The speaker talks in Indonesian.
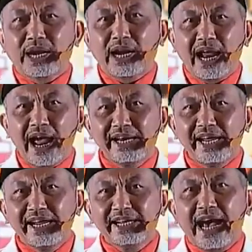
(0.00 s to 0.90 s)

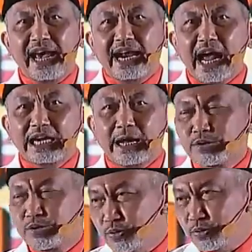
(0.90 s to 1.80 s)
beraneka
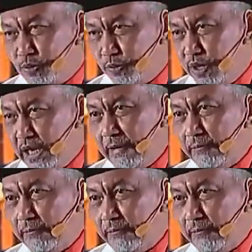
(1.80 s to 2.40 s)
ragam suku,